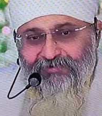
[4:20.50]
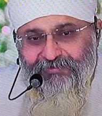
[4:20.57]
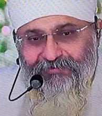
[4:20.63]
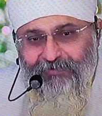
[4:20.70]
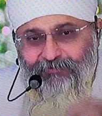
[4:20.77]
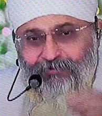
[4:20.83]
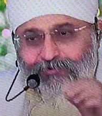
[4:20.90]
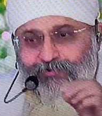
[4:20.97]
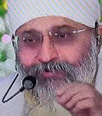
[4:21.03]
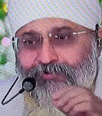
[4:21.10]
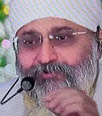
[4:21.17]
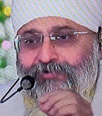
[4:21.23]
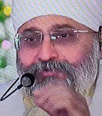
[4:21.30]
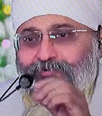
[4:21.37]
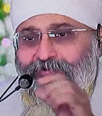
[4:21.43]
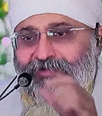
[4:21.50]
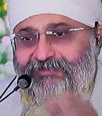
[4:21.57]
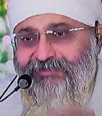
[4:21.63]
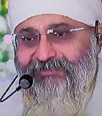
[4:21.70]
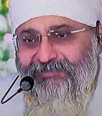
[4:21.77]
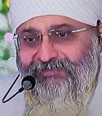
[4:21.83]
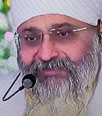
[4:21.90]
सबको थोड़ा थोड़ा सोना
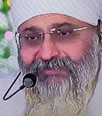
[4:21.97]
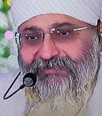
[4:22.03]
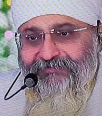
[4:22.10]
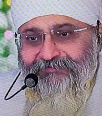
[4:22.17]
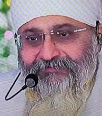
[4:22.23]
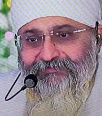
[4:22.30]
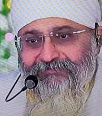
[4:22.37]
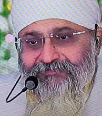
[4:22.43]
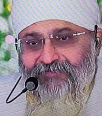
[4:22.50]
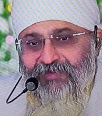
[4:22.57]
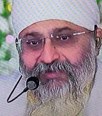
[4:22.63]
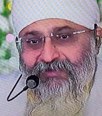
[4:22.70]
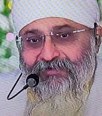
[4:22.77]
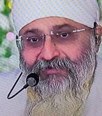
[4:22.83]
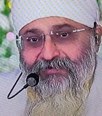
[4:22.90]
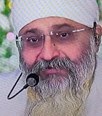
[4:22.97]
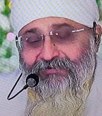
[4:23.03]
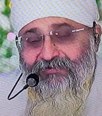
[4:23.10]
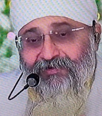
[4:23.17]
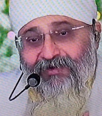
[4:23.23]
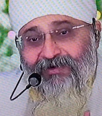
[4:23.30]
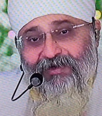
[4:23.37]
देती जा
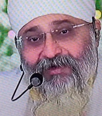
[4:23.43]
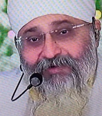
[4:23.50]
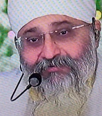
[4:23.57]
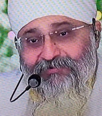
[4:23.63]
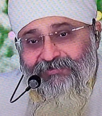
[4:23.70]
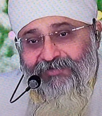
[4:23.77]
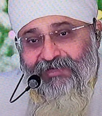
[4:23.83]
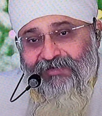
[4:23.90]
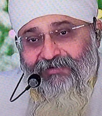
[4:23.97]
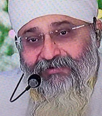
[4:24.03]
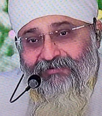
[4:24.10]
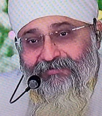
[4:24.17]
तेरा नाम हो जाएगा